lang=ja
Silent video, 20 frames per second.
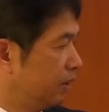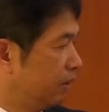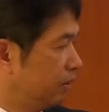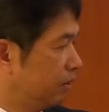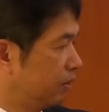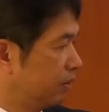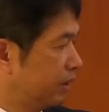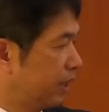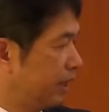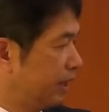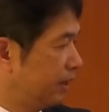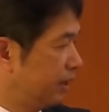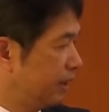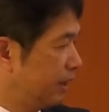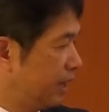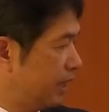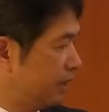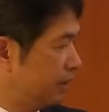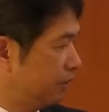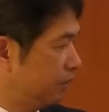あの県
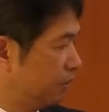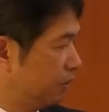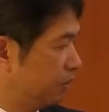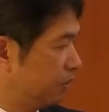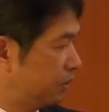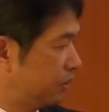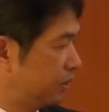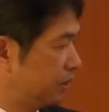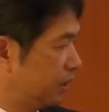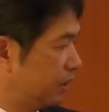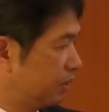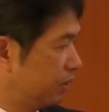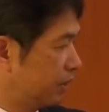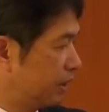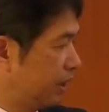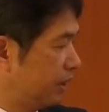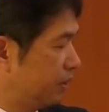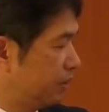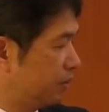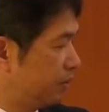南をあの
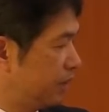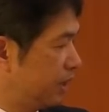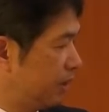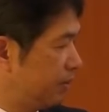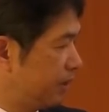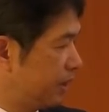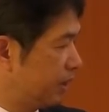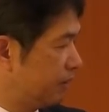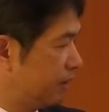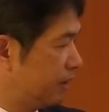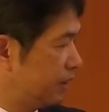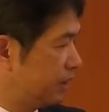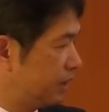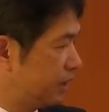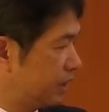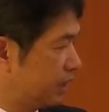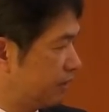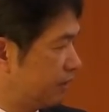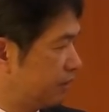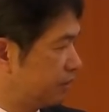県の南側
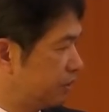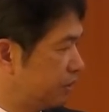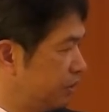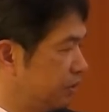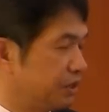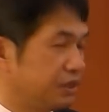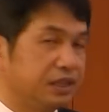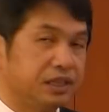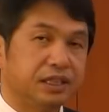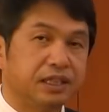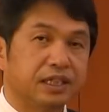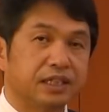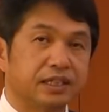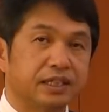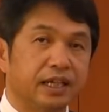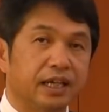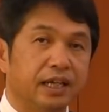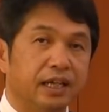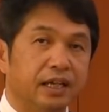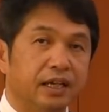西側を中心にで
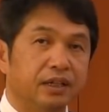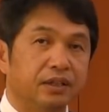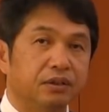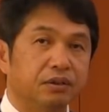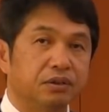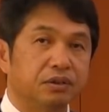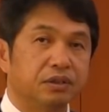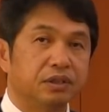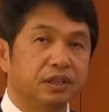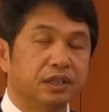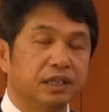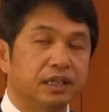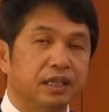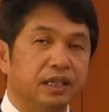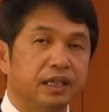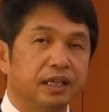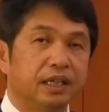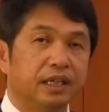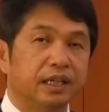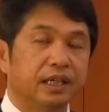すね要するに、